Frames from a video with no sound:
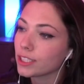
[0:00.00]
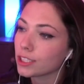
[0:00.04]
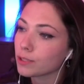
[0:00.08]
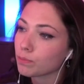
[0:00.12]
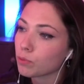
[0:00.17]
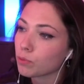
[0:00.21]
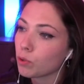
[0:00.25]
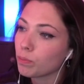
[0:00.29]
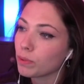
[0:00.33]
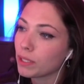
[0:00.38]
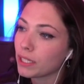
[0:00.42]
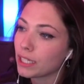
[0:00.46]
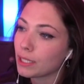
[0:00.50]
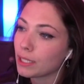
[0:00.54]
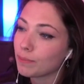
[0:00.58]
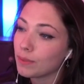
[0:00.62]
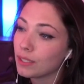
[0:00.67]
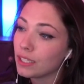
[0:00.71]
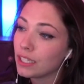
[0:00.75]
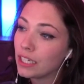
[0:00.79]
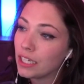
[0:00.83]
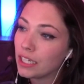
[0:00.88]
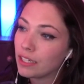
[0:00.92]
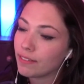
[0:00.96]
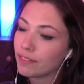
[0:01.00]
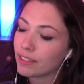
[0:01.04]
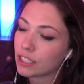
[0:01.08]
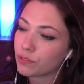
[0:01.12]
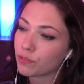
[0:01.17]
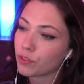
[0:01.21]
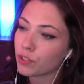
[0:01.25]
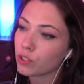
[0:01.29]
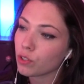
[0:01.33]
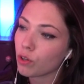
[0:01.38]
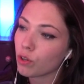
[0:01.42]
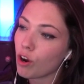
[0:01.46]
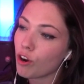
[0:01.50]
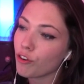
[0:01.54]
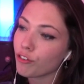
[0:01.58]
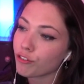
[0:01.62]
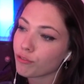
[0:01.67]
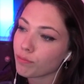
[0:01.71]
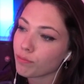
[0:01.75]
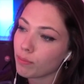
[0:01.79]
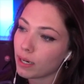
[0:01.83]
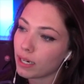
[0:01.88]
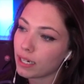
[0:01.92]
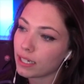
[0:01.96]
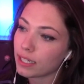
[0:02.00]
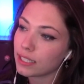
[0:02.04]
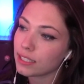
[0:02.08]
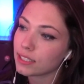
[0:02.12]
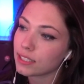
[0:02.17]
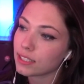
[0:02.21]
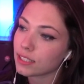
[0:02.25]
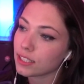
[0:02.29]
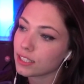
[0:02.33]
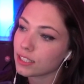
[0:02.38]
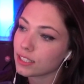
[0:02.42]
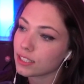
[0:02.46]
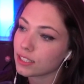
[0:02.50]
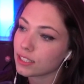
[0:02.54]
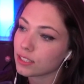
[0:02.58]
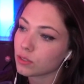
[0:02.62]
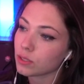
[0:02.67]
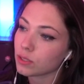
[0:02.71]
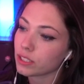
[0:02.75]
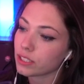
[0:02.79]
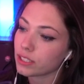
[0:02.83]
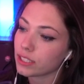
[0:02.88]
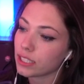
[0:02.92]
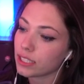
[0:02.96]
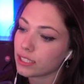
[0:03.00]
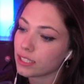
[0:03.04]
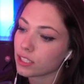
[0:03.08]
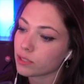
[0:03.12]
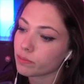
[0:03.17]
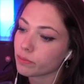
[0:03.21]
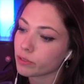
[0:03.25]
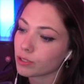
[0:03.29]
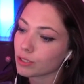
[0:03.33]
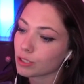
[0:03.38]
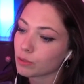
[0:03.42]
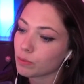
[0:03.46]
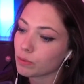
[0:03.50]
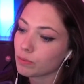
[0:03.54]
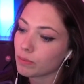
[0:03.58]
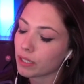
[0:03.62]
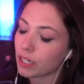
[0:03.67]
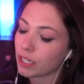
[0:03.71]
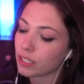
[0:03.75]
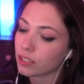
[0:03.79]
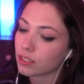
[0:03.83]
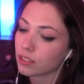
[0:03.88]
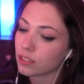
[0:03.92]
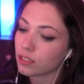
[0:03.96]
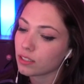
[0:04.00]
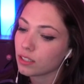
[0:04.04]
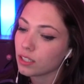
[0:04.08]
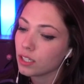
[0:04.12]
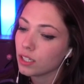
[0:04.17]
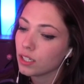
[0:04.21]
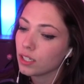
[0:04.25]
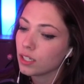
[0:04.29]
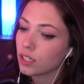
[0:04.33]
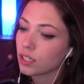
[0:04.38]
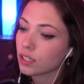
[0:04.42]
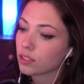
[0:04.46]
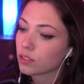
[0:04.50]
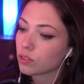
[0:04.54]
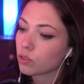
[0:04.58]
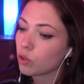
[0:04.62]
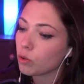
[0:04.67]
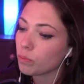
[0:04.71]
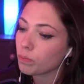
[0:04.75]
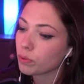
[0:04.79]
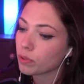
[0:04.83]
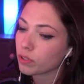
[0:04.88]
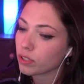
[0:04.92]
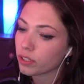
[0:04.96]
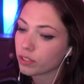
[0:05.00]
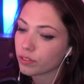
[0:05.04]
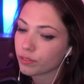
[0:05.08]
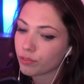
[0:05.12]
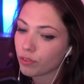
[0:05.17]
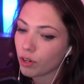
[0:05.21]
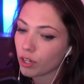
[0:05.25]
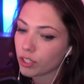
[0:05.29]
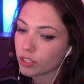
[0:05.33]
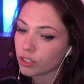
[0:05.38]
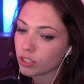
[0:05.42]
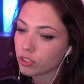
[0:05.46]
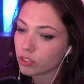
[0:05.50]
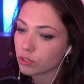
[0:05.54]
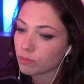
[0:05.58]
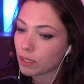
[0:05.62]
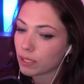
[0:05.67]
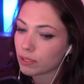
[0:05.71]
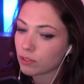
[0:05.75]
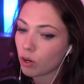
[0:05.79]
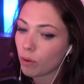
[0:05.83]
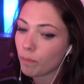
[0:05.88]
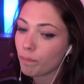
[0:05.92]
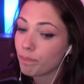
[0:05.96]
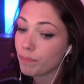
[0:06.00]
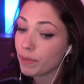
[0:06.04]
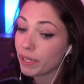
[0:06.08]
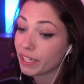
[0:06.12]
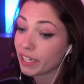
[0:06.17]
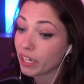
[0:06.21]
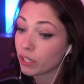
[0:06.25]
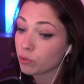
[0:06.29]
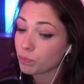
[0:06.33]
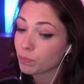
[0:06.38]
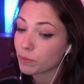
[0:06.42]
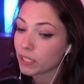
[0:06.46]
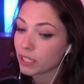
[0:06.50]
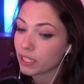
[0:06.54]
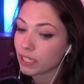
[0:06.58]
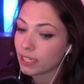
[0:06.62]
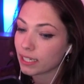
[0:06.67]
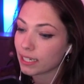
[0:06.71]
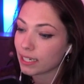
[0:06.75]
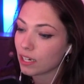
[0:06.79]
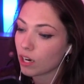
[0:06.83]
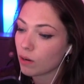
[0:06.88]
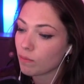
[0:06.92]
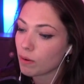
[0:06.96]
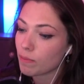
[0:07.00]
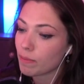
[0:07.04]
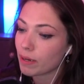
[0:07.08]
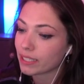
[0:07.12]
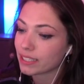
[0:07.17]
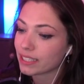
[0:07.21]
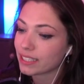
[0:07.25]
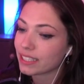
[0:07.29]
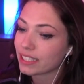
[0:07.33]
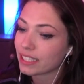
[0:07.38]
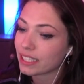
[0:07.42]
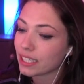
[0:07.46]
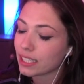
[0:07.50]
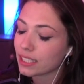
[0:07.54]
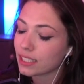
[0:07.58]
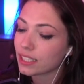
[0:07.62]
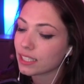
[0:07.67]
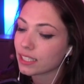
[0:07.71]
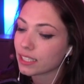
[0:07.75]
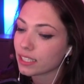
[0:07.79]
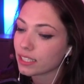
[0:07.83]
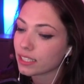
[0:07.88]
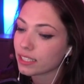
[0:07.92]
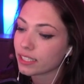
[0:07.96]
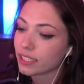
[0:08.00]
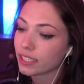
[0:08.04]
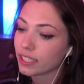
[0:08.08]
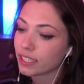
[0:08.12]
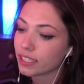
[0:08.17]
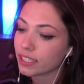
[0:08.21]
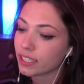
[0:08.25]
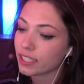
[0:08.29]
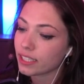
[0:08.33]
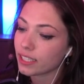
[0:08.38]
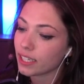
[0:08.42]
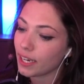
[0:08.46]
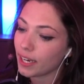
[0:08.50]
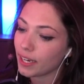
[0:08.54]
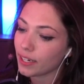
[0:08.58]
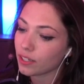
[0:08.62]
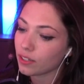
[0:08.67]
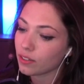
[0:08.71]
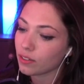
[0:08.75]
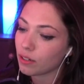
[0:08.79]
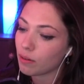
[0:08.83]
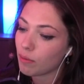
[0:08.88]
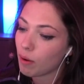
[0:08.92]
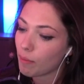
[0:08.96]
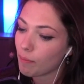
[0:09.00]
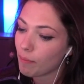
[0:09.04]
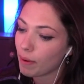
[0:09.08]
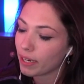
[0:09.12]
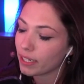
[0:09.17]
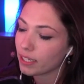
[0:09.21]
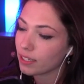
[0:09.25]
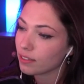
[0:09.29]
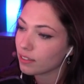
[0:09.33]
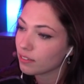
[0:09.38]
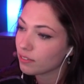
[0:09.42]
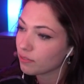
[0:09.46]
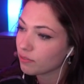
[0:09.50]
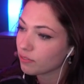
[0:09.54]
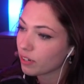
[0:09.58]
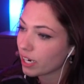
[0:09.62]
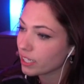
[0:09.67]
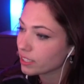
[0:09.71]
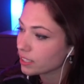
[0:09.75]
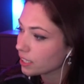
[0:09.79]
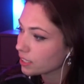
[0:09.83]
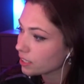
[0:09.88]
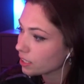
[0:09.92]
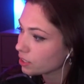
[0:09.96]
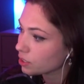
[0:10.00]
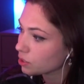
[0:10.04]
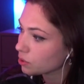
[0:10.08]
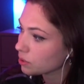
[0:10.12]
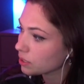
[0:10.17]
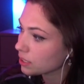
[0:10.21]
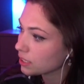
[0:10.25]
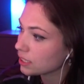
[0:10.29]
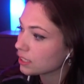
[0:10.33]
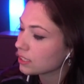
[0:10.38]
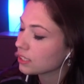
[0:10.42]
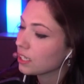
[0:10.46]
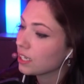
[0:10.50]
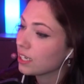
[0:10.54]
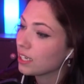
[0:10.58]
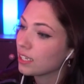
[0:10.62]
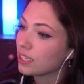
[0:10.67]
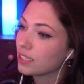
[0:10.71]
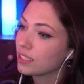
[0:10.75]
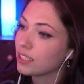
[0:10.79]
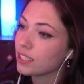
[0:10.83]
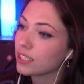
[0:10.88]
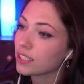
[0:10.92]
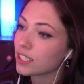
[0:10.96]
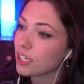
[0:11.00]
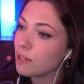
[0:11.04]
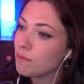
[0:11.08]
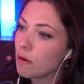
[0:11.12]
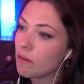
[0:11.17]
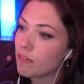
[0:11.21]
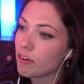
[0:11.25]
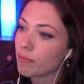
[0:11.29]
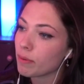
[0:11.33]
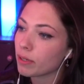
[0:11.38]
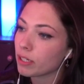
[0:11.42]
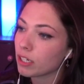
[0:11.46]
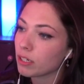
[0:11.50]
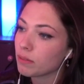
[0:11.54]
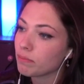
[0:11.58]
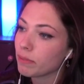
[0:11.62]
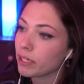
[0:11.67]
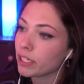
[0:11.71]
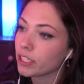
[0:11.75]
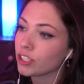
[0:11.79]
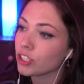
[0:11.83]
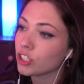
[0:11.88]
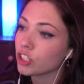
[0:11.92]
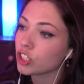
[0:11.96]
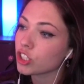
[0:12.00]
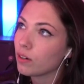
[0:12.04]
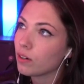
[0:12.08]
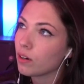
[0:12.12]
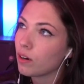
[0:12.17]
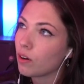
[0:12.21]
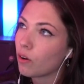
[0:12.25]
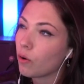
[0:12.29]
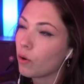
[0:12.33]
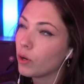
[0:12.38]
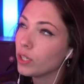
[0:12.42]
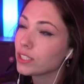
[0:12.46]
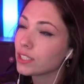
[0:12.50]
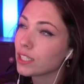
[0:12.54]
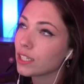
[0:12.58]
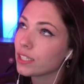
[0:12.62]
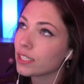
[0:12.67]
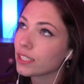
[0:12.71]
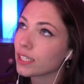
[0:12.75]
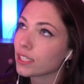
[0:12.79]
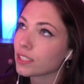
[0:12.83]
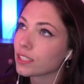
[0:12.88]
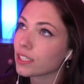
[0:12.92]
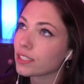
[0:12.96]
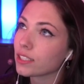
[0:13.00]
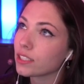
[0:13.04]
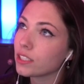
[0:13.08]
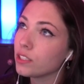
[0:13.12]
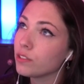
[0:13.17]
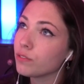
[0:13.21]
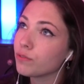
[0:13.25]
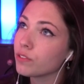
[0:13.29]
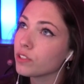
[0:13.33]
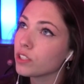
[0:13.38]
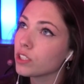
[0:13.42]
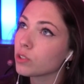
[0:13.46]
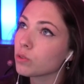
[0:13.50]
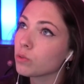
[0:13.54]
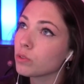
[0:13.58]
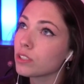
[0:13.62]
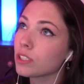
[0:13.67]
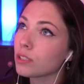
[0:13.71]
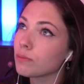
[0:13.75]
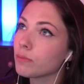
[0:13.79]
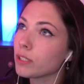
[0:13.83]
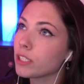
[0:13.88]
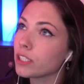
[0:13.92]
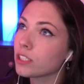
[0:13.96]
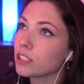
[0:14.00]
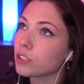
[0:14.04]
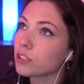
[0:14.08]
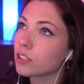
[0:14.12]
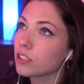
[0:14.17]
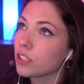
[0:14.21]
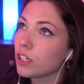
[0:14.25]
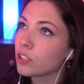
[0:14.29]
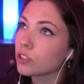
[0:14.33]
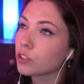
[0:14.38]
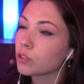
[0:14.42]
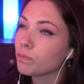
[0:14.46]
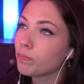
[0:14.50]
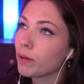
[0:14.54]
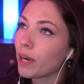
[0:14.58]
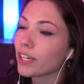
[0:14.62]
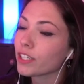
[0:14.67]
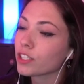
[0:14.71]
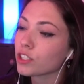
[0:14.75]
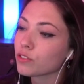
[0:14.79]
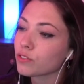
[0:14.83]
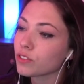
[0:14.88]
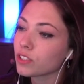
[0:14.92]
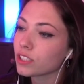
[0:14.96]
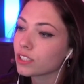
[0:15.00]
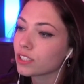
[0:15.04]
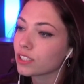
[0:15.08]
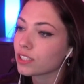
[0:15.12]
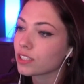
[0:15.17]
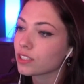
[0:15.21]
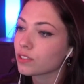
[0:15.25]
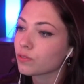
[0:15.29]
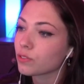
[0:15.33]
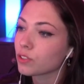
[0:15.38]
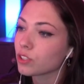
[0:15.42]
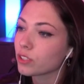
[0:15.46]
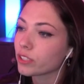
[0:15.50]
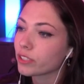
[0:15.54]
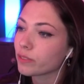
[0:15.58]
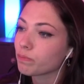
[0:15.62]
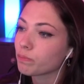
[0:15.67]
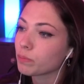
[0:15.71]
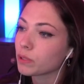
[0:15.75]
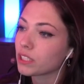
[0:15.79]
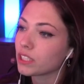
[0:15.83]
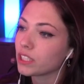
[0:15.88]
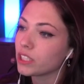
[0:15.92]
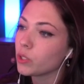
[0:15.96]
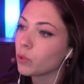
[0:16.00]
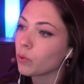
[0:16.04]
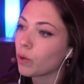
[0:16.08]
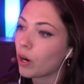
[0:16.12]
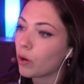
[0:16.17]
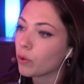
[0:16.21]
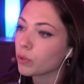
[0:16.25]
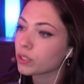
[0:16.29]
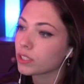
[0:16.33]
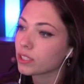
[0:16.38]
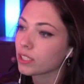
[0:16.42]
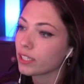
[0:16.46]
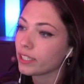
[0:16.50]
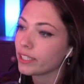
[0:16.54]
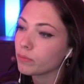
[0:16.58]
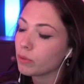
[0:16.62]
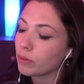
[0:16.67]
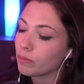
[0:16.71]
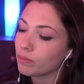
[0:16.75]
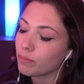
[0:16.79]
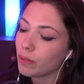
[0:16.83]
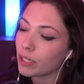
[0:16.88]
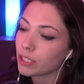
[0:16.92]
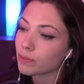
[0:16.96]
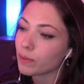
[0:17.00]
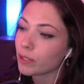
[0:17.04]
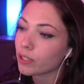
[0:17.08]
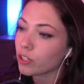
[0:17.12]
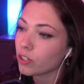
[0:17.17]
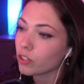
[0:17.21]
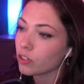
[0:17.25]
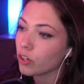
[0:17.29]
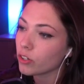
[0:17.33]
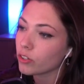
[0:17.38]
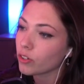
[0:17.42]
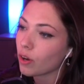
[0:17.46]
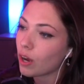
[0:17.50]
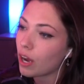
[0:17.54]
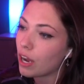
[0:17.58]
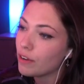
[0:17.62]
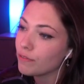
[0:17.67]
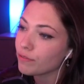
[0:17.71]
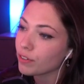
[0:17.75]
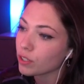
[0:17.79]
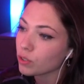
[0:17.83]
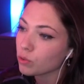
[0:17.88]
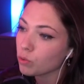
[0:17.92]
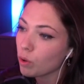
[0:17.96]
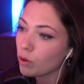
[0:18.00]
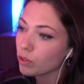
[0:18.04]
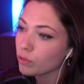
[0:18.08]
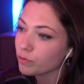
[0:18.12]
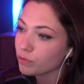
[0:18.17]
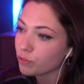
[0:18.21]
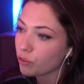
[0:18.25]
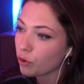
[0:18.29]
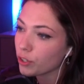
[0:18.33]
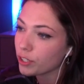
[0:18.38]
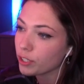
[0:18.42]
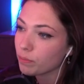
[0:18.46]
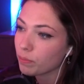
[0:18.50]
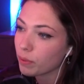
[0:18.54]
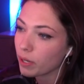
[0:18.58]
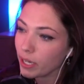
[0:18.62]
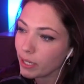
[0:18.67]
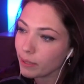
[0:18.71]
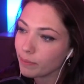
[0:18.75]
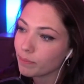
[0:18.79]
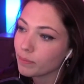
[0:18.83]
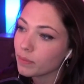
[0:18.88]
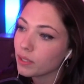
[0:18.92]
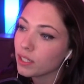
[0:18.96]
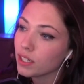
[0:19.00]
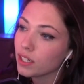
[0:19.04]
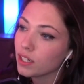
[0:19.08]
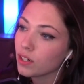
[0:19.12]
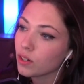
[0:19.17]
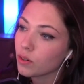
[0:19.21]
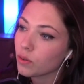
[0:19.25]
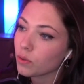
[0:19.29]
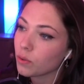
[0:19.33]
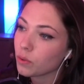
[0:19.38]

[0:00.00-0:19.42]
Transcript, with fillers: Problem? Mhm. Weil ich finde, oftmals ist so das Ding, dass man zum Beispiel, man hat einen ein Kumpel oder eine Freundin oder so, man kommt mega gut miteinander klar, man mag sich richtig, richtig, richtig gerne. Aber meine Weisheit dazu ist, nicht immer, wenn man einen Mensch äußerlich attraktiv findet und den Mensch sympathisch findet, ist es für eine Beziehung ausgelegt. Manchmal ja. können Leute auch einfach nur Freunde bleiben. Ja.